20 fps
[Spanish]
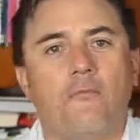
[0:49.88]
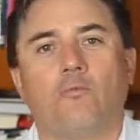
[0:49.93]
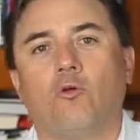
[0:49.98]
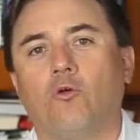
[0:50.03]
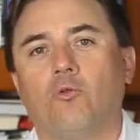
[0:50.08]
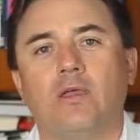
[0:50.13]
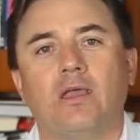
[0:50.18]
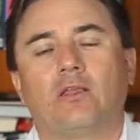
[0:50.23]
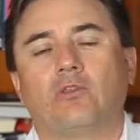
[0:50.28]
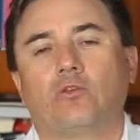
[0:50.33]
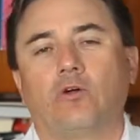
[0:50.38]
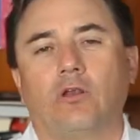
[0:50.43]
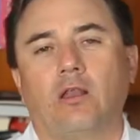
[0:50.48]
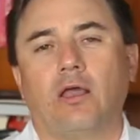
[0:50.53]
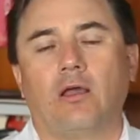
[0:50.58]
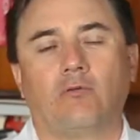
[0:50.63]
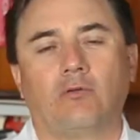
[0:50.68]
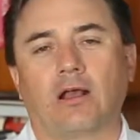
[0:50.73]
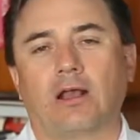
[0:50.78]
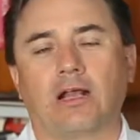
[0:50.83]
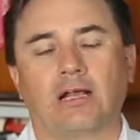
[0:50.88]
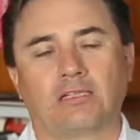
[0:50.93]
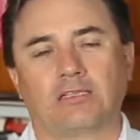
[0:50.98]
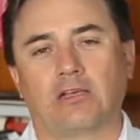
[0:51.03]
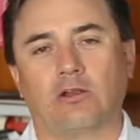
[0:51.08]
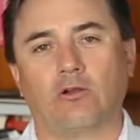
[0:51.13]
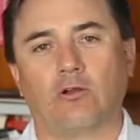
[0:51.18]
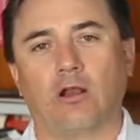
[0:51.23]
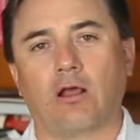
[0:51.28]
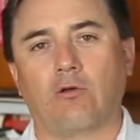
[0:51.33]
moviéndole a una
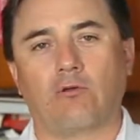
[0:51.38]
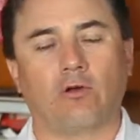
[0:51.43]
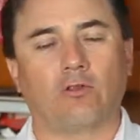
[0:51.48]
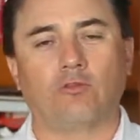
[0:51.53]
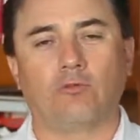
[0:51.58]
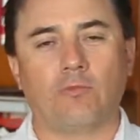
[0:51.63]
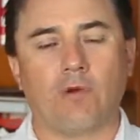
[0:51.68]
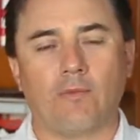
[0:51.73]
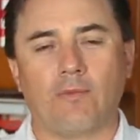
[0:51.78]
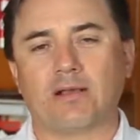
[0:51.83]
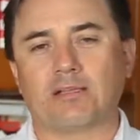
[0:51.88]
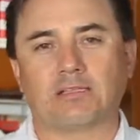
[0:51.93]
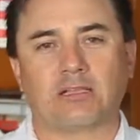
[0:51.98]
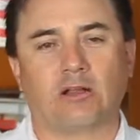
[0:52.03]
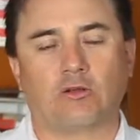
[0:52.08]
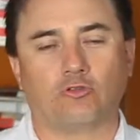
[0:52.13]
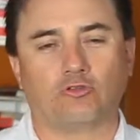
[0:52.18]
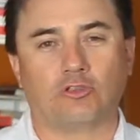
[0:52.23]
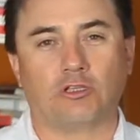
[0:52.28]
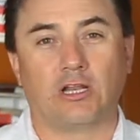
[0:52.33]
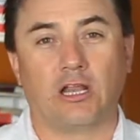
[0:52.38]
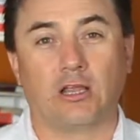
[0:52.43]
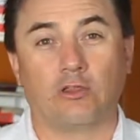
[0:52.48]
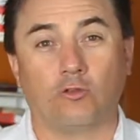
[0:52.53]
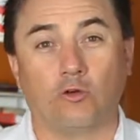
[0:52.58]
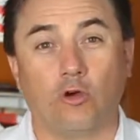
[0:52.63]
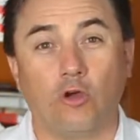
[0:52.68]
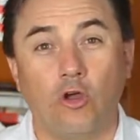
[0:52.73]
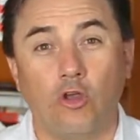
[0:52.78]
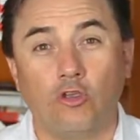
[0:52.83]
cacerola cuando mamá está
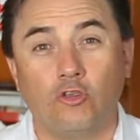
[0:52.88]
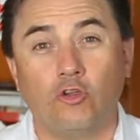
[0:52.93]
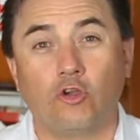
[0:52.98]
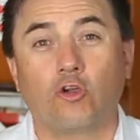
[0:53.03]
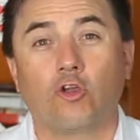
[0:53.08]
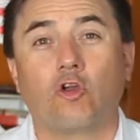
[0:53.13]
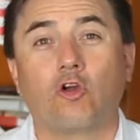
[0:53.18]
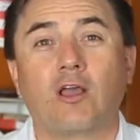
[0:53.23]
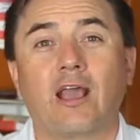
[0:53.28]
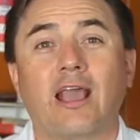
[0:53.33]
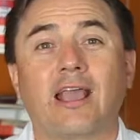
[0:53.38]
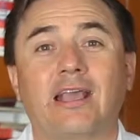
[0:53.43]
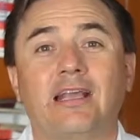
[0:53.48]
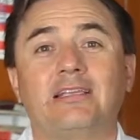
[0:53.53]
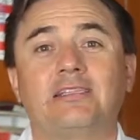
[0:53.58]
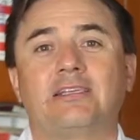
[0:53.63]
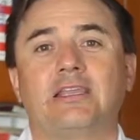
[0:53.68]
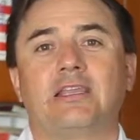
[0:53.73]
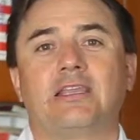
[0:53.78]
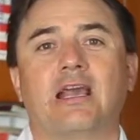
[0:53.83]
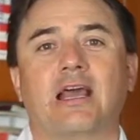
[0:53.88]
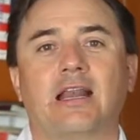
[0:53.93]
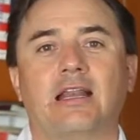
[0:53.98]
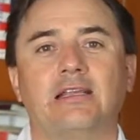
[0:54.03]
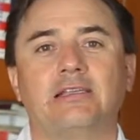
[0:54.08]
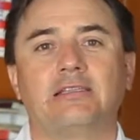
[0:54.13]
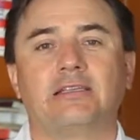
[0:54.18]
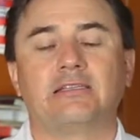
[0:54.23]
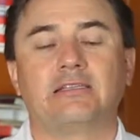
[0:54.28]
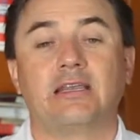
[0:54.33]
cocinando. Yo creo que hay que
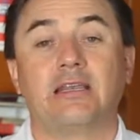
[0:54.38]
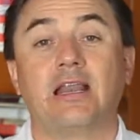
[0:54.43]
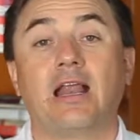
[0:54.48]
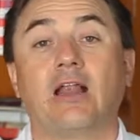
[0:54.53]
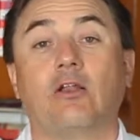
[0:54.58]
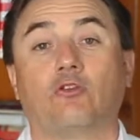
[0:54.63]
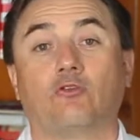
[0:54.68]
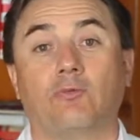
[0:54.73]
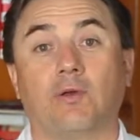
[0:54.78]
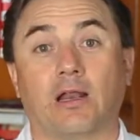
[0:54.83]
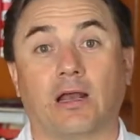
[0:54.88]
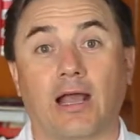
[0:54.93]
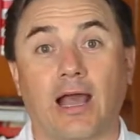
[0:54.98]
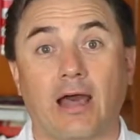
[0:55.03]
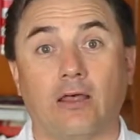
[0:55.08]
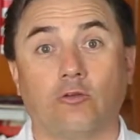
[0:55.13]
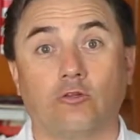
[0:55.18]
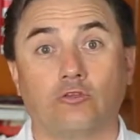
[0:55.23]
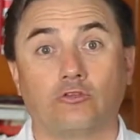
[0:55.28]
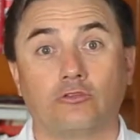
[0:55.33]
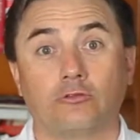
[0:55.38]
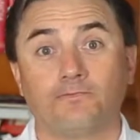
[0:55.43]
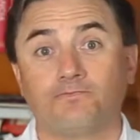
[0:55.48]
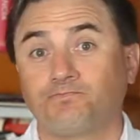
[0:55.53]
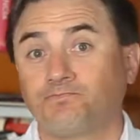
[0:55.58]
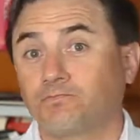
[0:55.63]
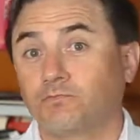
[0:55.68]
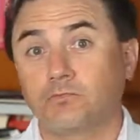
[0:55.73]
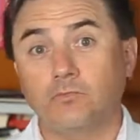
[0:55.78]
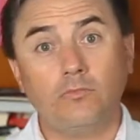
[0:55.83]
enseñarles desde ir a los mercados,
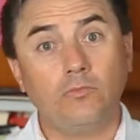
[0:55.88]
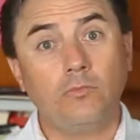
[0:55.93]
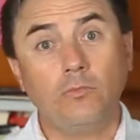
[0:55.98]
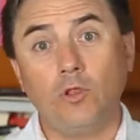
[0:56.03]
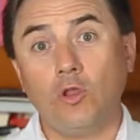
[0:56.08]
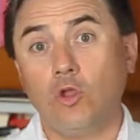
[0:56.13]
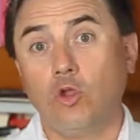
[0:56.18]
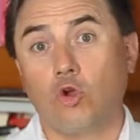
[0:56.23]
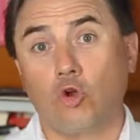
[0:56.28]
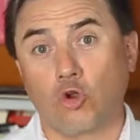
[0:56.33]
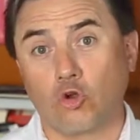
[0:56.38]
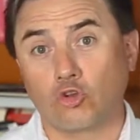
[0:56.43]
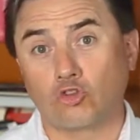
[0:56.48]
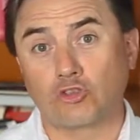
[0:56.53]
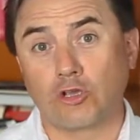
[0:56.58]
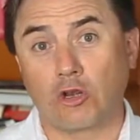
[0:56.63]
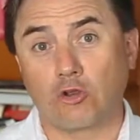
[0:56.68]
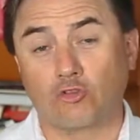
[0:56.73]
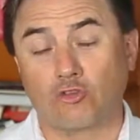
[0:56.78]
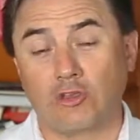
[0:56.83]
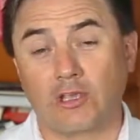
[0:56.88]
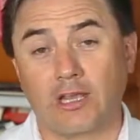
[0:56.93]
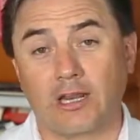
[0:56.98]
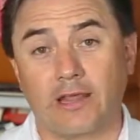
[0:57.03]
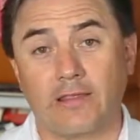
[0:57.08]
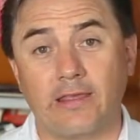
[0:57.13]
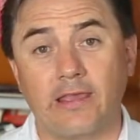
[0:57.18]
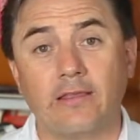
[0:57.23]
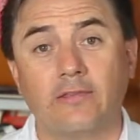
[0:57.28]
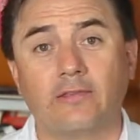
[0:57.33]
conocer los
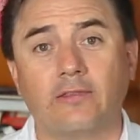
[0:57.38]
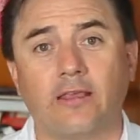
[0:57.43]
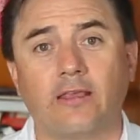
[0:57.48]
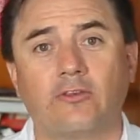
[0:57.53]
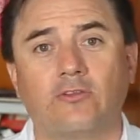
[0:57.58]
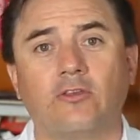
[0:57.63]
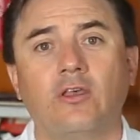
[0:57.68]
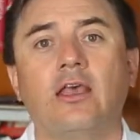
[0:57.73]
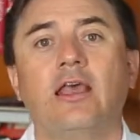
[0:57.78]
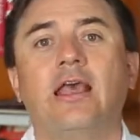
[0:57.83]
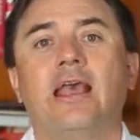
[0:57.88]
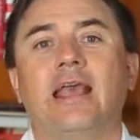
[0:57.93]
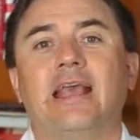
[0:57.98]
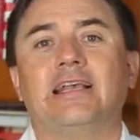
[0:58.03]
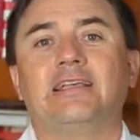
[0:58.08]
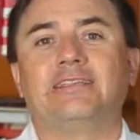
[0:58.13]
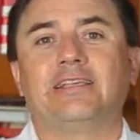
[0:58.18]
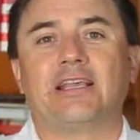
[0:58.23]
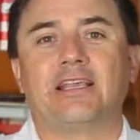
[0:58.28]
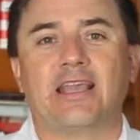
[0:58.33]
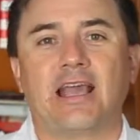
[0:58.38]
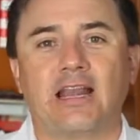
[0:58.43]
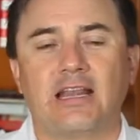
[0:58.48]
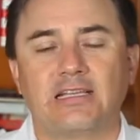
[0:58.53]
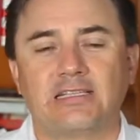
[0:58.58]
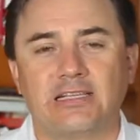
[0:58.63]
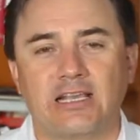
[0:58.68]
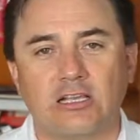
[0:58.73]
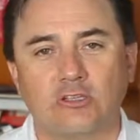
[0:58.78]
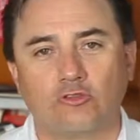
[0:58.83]
ingredientes,
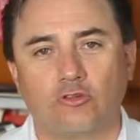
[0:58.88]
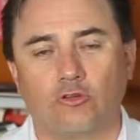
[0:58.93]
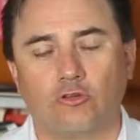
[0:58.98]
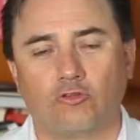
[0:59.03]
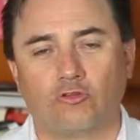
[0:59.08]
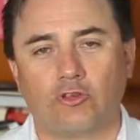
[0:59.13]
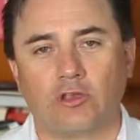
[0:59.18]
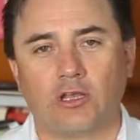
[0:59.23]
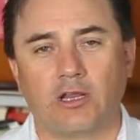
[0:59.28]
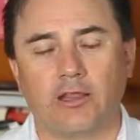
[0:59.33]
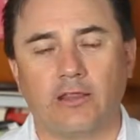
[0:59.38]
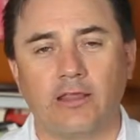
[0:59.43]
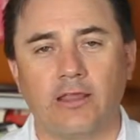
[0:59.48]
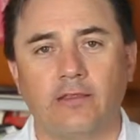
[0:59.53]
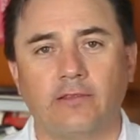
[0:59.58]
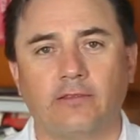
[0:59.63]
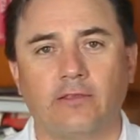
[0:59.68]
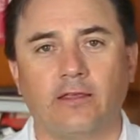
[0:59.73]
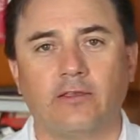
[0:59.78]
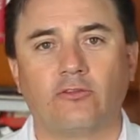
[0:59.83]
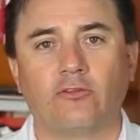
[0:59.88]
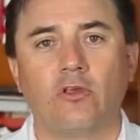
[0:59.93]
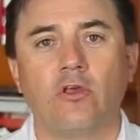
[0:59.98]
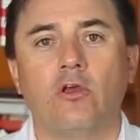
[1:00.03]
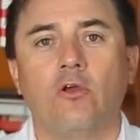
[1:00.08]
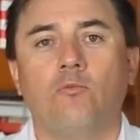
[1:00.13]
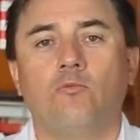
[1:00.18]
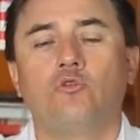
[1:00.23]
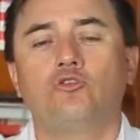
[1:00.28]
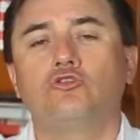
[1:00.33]
enseñarles qué son los ingredientes.
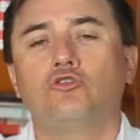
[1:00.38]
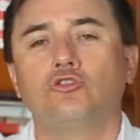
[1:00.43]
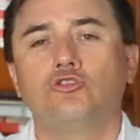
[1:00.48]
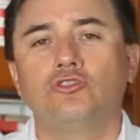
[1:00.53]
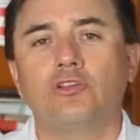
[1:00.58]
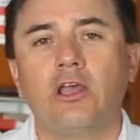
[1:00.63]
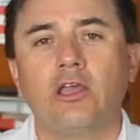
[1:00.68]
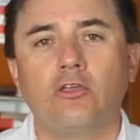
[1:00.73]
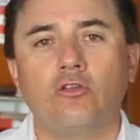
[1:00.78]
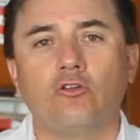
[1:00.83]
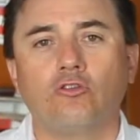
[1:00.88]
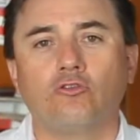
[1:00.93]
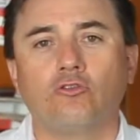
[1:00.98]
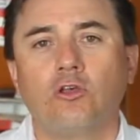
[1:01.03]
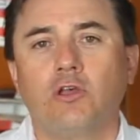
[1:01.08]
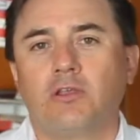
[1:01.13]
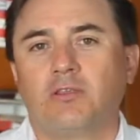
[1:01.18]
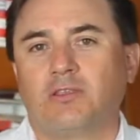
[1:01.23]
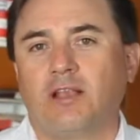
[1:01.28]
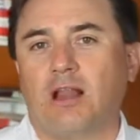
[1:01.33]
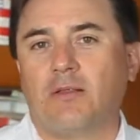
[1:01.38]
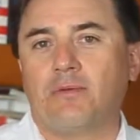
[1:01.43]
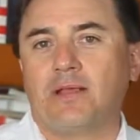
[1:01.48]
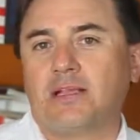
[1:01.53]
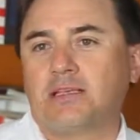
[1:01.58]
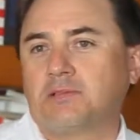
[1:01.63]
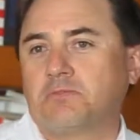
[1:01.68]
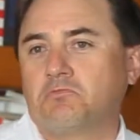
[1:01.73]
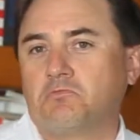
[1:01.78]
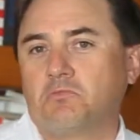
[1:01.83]
Muchos de ellos tal
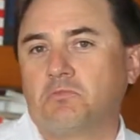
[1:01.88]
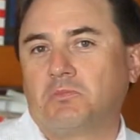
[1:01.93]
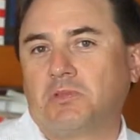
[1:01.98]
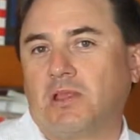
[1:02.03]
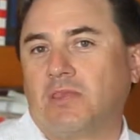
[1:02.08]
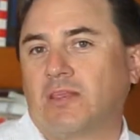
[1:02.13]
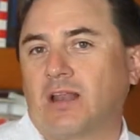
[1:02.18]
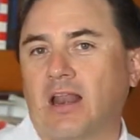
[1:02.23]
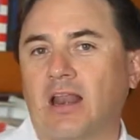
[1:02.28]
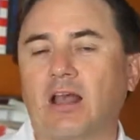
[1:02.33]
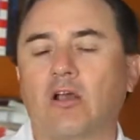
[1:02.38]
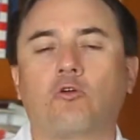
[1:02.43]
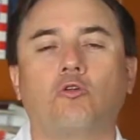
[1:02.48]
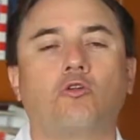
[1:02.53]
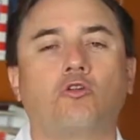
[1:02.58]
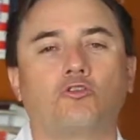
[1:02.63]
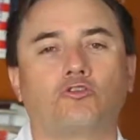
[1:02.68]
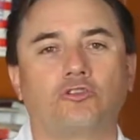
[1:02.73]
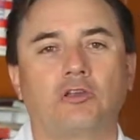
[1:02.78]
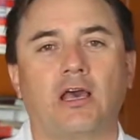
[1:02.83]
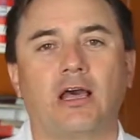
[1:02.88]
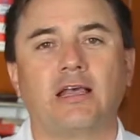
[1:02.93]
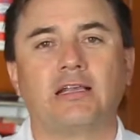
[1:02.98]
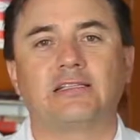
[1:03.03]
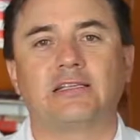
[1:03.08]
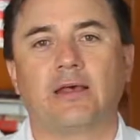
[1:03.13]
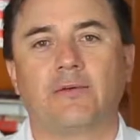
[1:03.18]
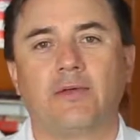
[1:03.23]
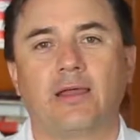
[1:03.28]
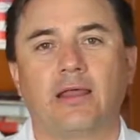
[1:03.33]
vez tendrán la curiosidad de
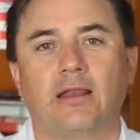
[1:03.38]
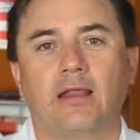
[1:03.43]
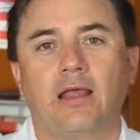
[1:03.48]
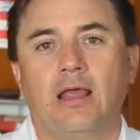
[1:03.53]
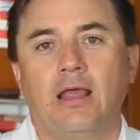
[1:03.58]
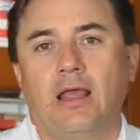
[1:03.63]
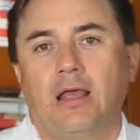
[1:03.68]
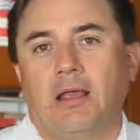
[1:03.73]
saber